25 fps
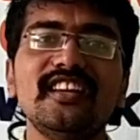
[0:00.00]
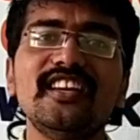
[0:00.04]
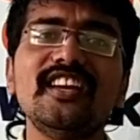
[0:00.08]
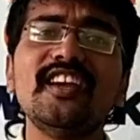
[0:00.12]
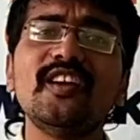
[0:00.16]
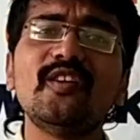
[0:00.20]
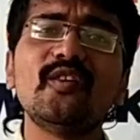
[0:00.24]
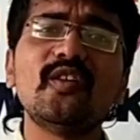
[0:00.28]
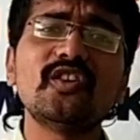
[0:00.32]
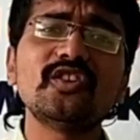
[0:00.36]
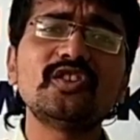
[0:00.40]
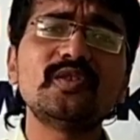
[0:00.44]

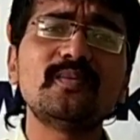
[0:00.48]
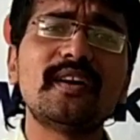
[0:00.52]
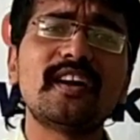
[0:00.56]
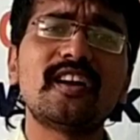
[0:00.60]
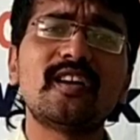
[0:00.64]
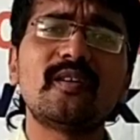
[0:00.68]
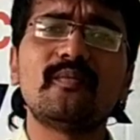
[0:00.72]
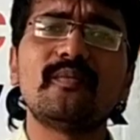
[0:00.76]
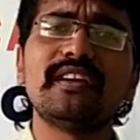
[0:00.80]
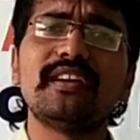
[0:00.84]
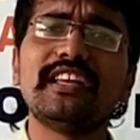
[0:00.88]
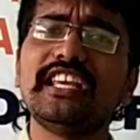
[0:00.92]
ఈరోజు
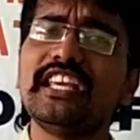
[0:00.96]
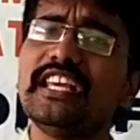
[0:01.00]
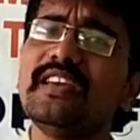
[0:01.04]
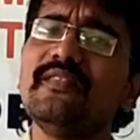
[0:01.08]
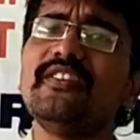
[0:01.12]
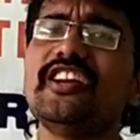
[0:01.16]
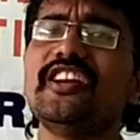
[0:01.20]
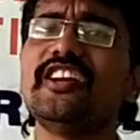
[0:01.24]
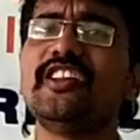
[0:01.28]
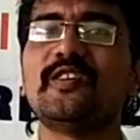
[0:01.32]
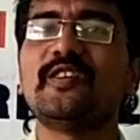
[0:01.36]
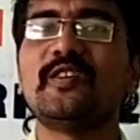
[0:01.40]
మనం ఈ
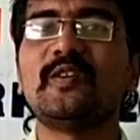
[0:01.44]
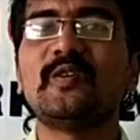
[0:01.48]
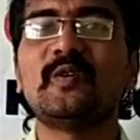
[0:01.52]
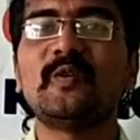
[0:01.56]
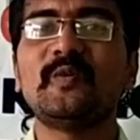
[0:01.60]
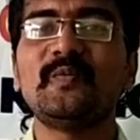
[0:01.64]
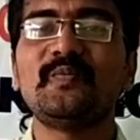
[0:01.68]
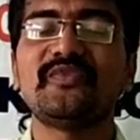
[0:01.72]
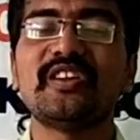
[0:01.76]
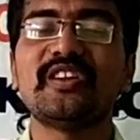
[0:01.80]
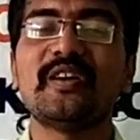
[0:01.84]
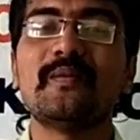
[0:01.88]
వీడియోలో
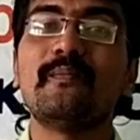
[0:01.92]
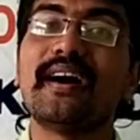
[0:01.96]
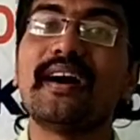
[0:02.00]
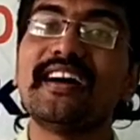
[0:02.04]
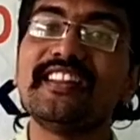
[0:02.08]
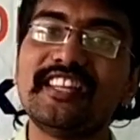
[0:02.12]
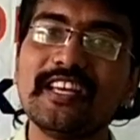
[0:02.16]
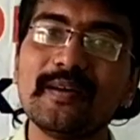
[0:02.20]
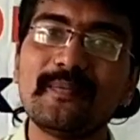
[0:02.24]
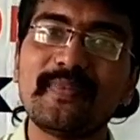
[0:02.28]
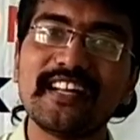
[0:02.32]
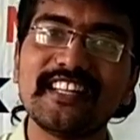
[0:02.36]

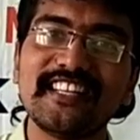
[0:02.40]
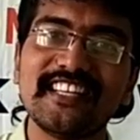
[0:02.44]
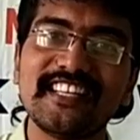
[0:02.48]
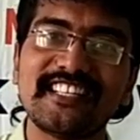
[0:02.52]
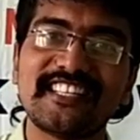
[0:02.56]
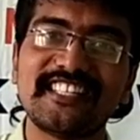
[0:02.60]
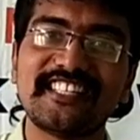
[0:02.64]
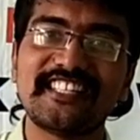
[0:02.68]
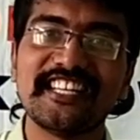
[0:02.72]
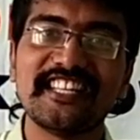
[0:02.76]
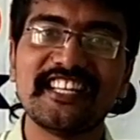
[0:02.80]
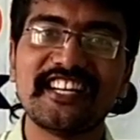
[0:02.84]

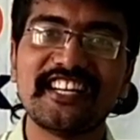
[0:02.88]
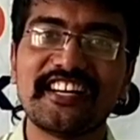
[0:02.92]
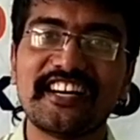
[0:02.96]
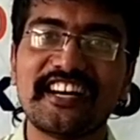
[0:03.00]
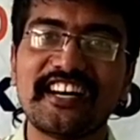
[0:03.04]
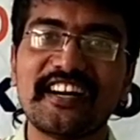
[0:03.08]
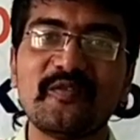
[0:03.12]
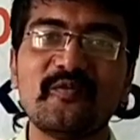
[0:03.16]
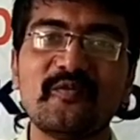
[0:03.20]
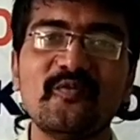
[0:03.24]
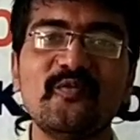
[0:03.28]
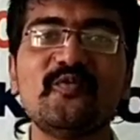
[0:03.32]
మధ్యప్రదేశ్కి చెందిన
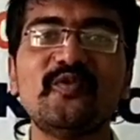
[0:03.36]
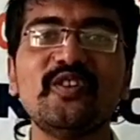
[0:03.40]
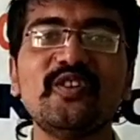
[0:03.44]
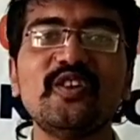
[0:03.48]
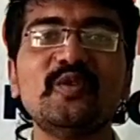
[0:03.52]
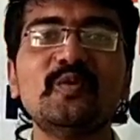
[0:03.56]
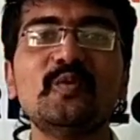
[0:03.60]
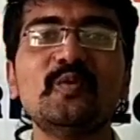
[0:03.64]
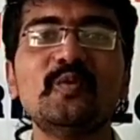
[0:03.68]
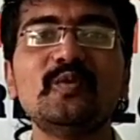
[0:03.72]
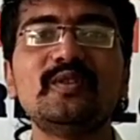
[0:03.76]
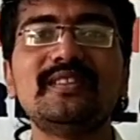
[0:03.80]

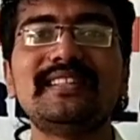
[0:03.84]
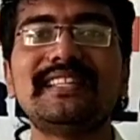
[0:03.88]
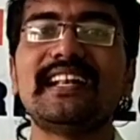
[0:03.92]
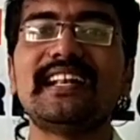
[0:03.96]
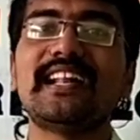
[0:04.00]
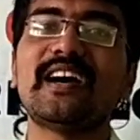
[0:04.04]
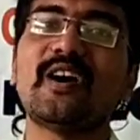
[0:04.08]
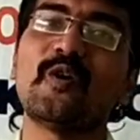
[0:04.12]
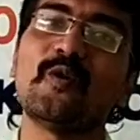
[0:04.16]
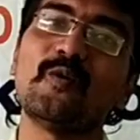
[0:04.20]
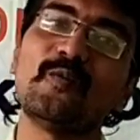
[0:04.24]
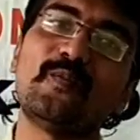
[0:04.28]
వినూతన
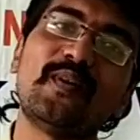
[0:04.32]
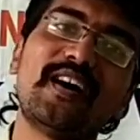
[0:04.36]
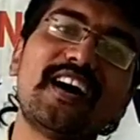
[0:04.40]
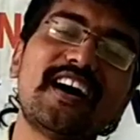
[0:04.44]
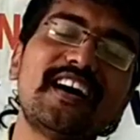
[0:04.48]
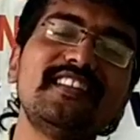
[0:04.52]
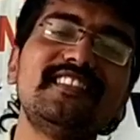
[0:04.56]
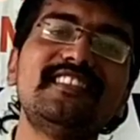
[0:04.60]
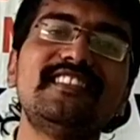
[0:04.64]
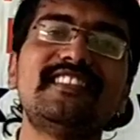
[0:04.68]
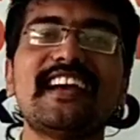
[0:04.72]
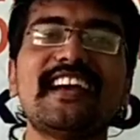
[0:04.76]

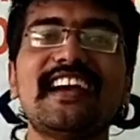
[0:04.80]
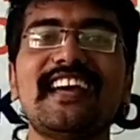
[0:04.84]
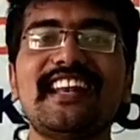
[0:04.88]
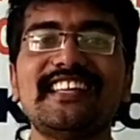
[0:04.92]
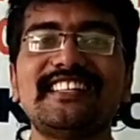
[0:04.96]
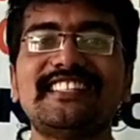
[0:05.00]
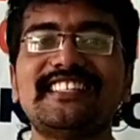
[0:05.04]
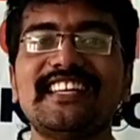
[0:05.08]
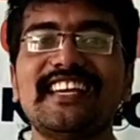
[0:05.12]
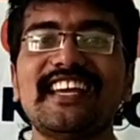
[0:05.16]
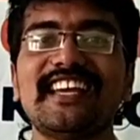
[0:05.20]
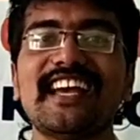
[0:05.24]

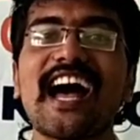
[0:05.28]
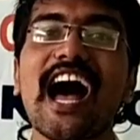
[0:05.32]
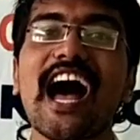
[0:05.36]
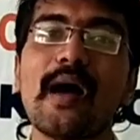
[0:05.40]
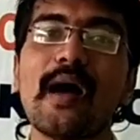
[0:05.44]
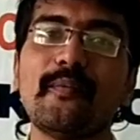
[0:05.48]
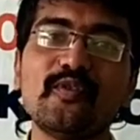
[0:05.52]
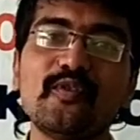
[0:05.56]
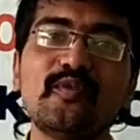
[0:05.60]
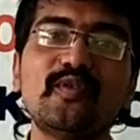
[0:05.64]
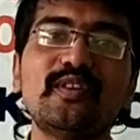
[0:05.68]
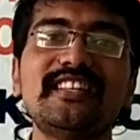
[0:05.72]
ఉపాధ్యాయులచే
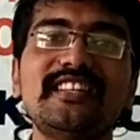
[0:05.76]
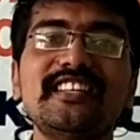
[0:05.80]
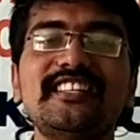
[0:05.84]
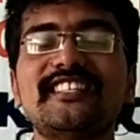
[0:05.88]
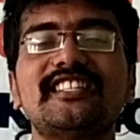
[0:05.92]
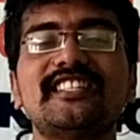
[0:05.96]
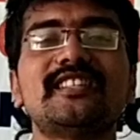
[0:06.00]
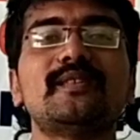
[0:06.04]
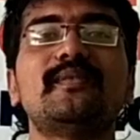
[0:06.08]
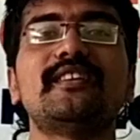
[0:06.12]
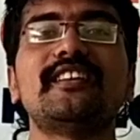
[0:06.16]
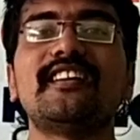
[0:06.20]
అభివృద్ధి
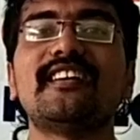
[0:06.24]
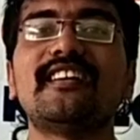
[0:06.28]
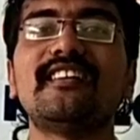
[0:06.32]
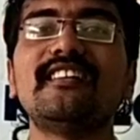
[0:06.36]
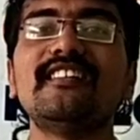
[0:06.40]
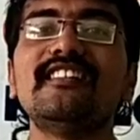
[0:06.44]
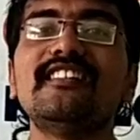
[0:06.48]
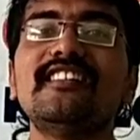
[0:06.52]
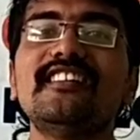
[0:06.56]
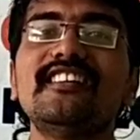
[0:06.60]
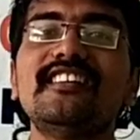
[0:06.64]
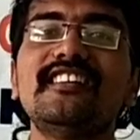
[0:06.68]
చెందబడిన
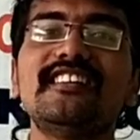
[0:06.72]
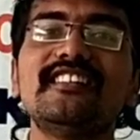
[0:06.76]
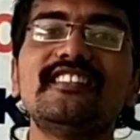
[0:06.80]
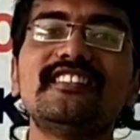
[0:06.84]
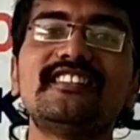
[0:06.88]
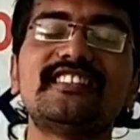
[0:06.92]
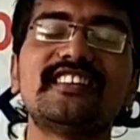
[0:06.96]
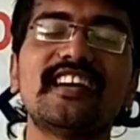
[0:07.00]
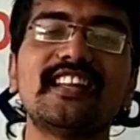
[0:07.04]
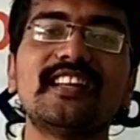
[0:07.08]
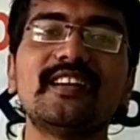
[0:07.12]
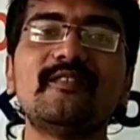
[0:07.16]

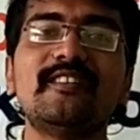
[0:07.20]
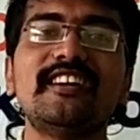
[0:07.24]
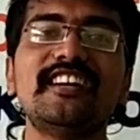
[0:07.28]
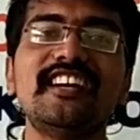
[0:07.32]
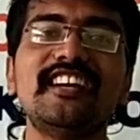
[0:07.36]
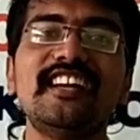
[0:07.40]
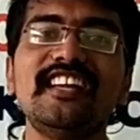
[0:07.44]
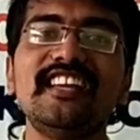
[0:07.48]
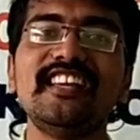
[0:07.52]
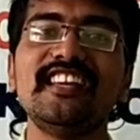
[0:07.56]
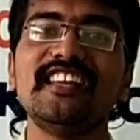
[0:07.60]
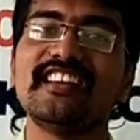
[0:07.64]

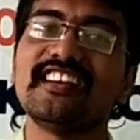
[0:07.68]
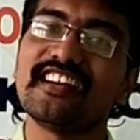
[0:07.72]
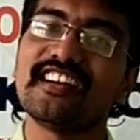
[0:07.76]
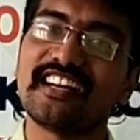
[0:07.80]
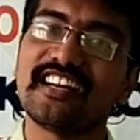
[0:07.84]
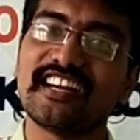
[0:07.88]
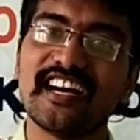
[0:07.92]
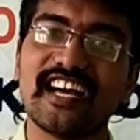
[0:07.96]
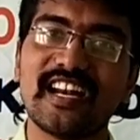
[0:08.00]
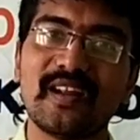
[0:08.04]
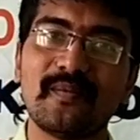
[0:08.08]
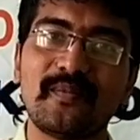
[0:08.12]
చదవండి
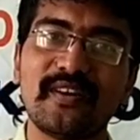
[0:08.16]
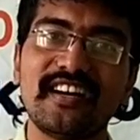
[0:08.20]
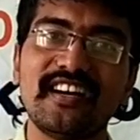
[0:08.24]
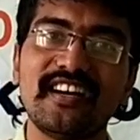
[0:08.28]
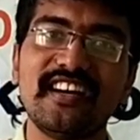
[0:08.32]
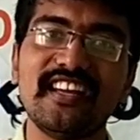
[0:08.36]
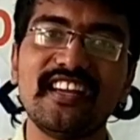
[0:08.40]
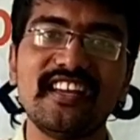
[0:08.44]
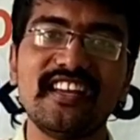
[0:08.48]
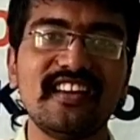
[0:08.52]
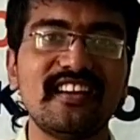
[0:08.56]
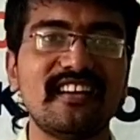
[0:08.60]

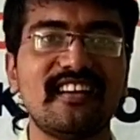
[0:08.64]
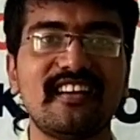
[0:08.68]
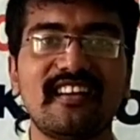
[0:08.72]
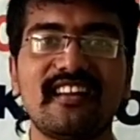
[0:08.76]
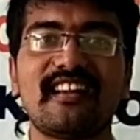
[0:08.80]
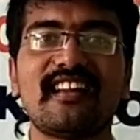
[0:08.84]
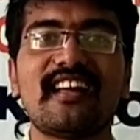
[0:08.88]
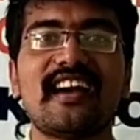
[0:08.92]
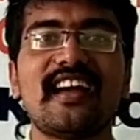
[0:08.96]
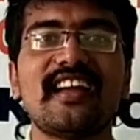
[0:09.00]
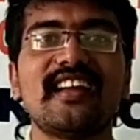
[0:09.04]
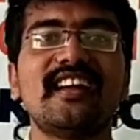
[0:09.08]
కలపండి
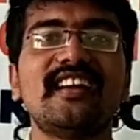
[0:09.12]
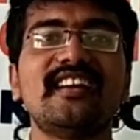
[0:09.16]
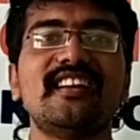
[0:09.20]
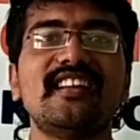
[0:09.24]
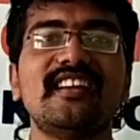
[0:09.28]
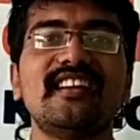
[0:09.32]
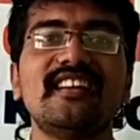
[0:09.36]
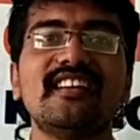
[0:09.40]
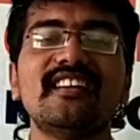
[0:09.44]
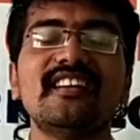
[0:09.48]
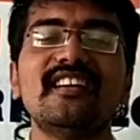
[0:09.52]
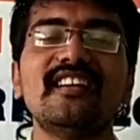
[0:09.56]

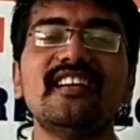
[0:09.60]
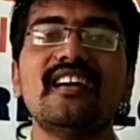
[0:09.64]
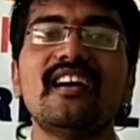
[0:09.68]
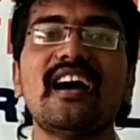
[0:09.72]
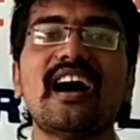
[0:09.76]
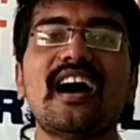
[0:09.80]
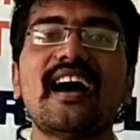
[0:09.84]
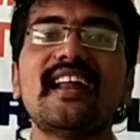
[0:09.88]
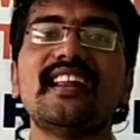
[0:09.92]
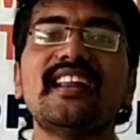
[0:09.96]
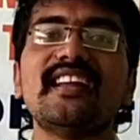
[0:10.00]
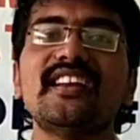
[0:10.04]
రాయండి
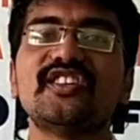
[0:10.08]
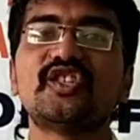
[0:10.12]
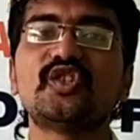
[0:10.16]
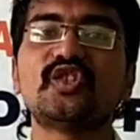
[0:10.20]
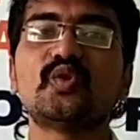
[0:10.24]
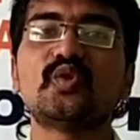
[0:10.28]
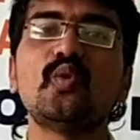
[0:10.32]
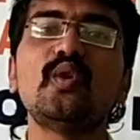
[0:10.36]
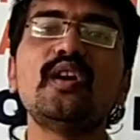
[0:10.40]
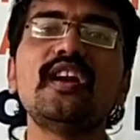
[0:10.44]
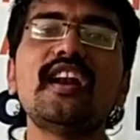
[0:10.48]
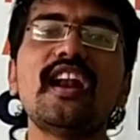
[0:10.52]
అనే
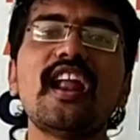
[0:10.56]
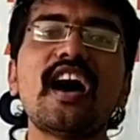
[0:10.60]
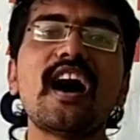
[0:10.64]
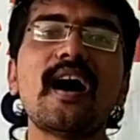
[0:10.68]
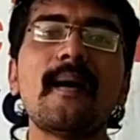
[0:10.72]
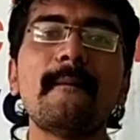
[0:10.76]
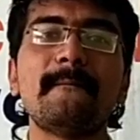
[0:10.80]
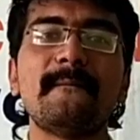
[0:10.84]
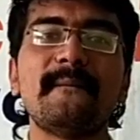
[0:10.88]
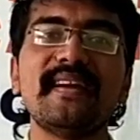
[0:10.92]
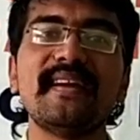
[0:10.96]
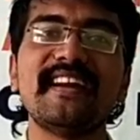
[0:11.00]
సున్నా
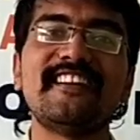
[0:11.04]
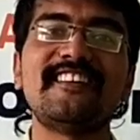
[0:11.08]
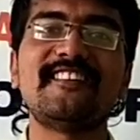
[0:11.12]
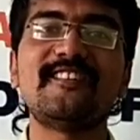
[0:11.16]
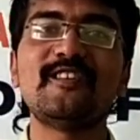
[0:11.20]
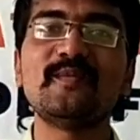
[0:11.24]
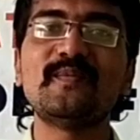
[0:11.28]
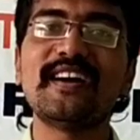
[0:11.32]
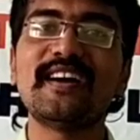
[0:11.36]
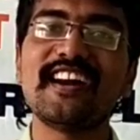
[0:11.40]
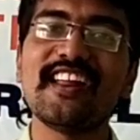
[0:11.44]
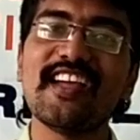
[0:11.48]

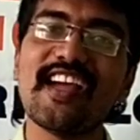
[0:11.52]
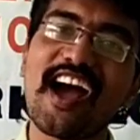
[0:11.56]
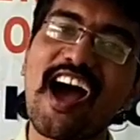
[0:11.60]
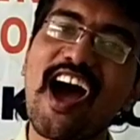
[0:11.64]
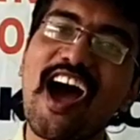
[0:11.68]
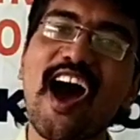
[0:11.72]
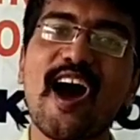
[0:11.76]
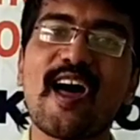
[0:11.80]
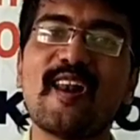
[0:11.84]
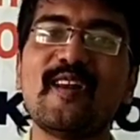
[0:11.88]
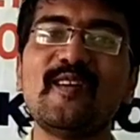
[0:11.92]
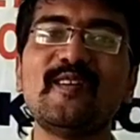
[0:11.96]
పెట్టుబడి
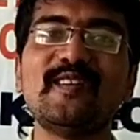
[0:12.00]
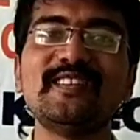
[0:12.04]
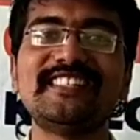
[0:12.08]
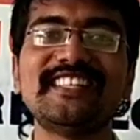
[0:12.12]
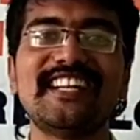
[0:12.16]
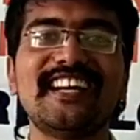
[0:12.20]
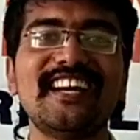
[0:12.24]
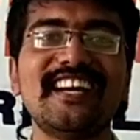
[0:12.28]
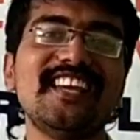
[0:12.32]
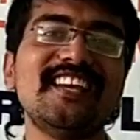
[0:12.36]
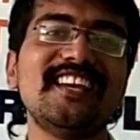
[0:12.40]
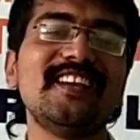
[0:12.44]

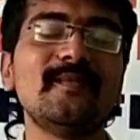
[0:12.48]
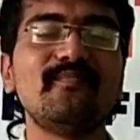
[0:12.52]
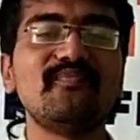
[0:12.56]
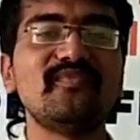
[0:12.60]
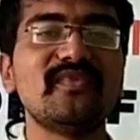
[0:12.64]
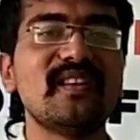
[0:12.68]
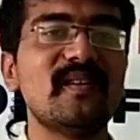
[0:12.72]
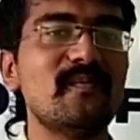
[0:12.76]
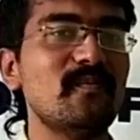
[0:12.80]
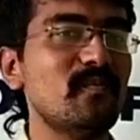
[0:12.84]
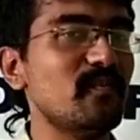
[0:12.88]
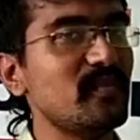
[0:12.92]
ఆలోచనని
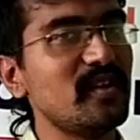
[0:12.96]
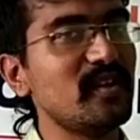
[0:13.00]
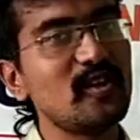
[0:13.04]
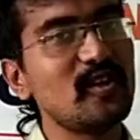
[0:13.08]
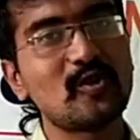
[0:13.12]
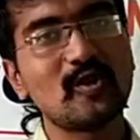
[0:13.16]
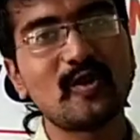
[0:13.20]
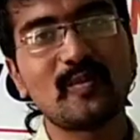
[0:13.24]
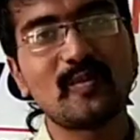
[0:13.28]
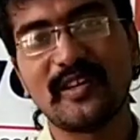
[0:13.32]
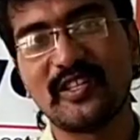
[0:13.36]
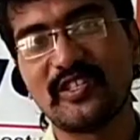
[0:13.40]

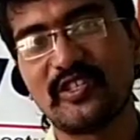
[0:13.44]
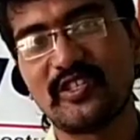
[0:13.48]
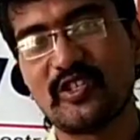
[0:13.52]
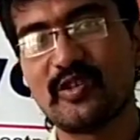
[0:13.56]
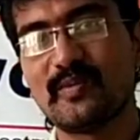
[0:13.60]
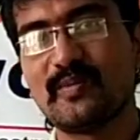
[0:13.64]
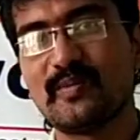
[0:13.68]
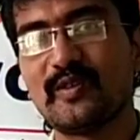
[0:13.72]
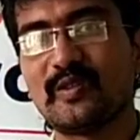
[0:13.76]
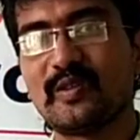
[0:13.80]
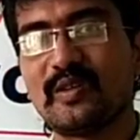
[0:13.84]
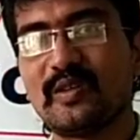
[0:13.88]
మీతో
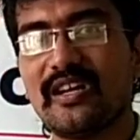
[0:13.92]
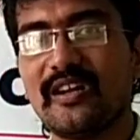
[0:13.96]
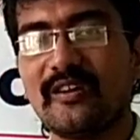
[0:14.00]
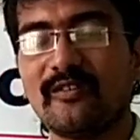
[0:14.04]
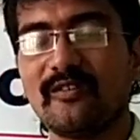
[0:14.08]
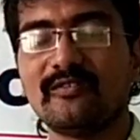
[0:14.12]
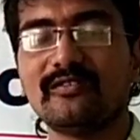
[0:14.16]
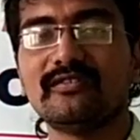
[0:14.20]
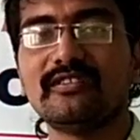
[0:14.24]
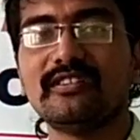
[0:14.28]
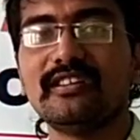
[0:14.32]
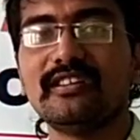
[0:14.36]
పంచుకోబోతున్నాను